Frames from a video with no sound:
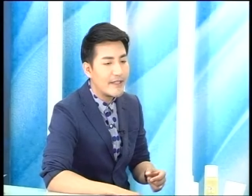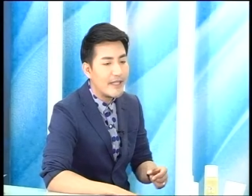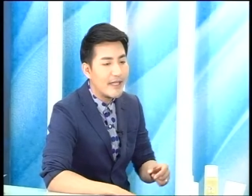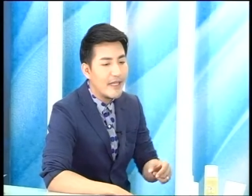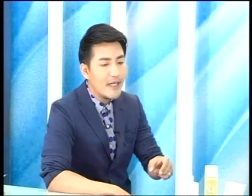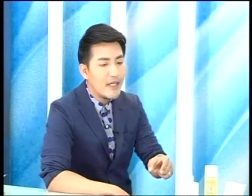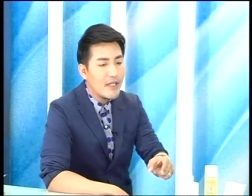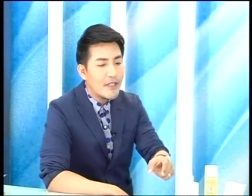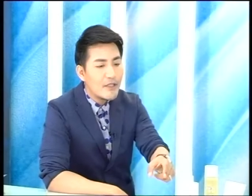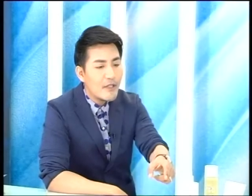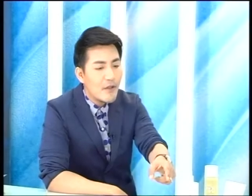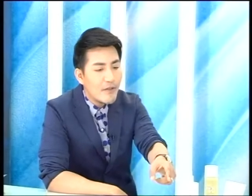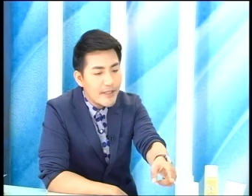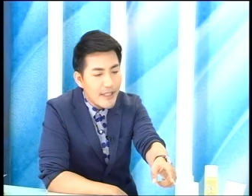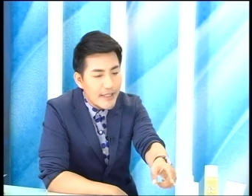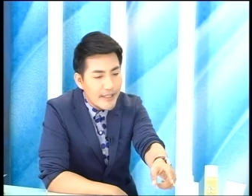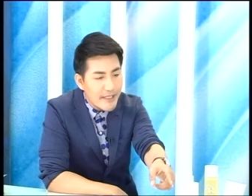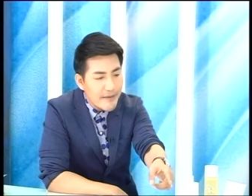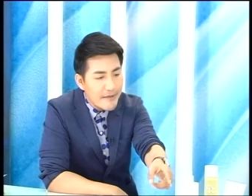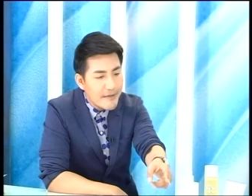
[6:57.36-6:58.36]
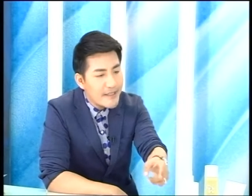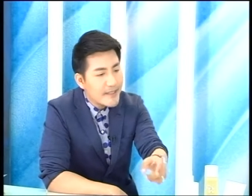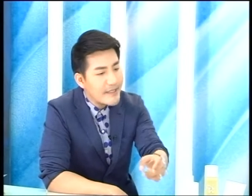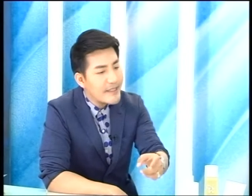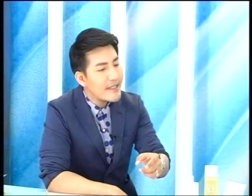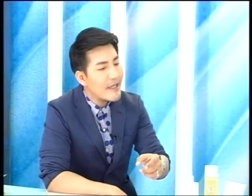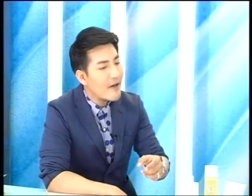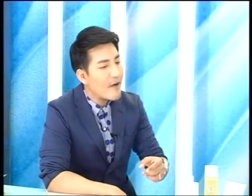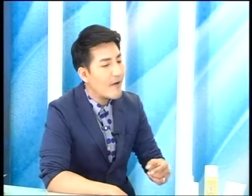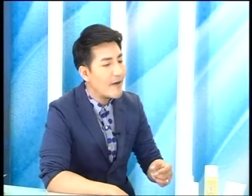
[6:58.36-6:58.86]
เนี่ยนอกจากดีคลีน
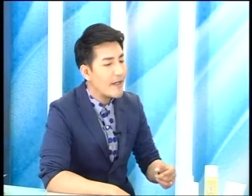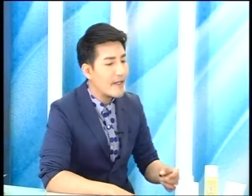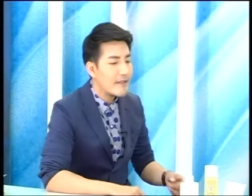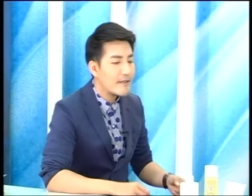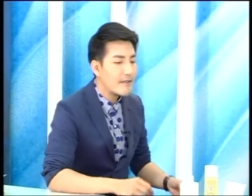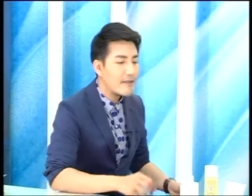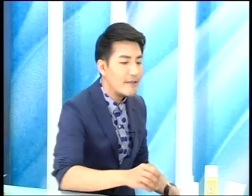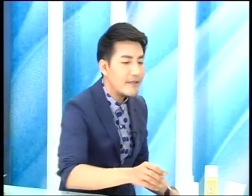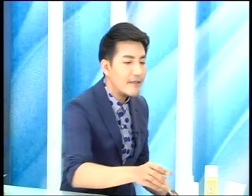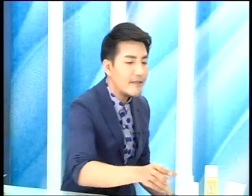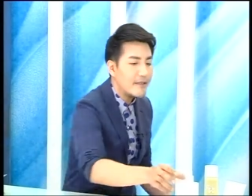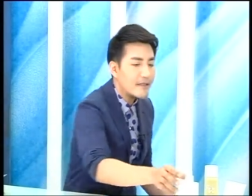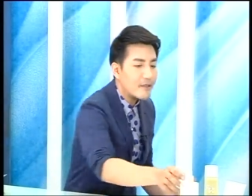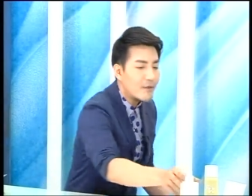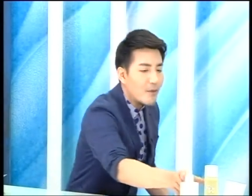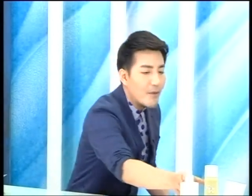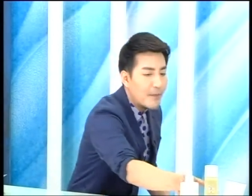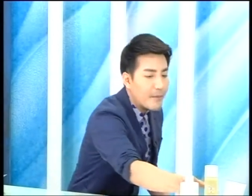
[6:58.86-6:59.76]
ซิ่งออยล์แล้วก็คือตัว